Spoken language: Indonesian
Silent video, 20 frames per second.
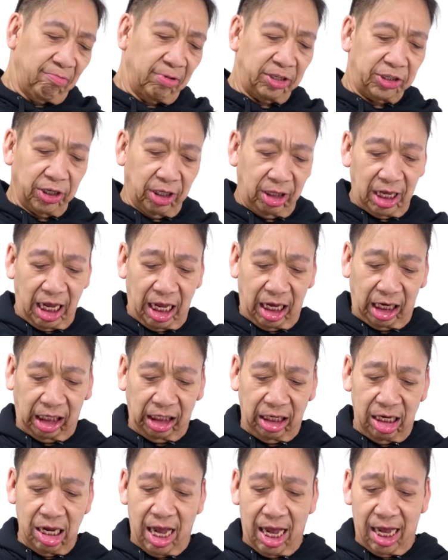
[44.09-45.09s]
Masya Allah
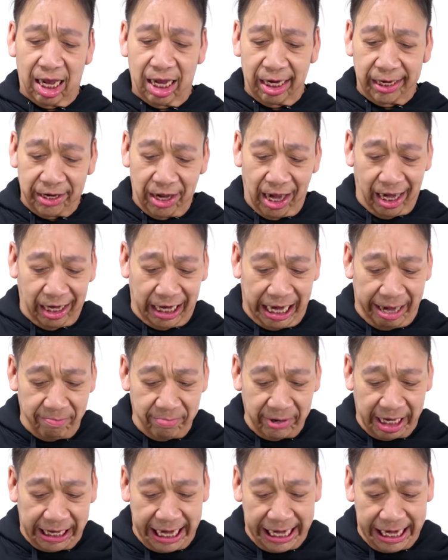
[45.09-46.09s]
ria
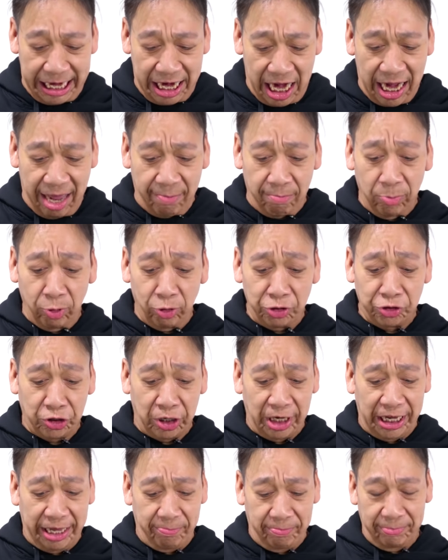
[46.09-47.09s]
diharamkan dalam
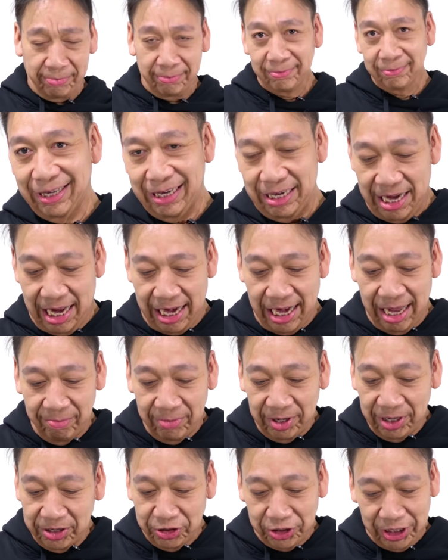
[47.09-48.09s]
muslim.
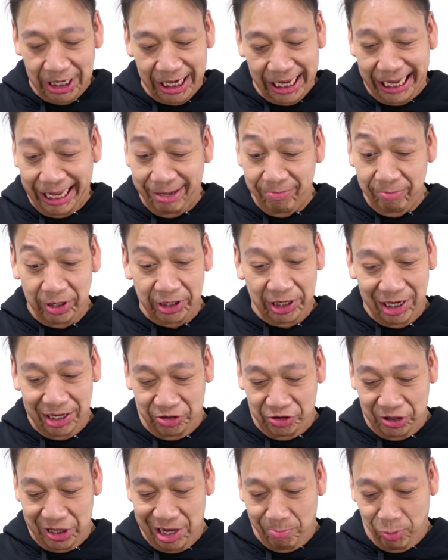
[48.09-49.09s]
Dalam Islam ria
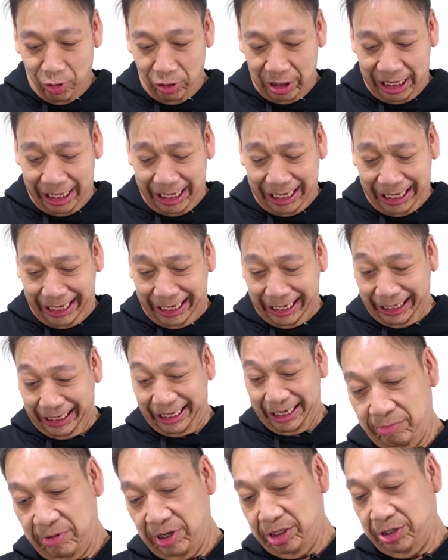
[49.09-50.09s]
tidak boleh.
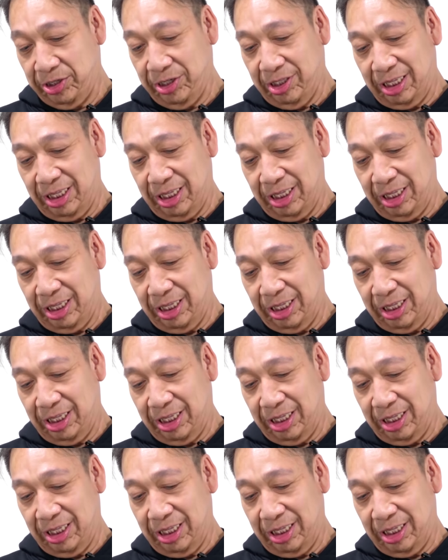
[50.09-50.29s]
Masya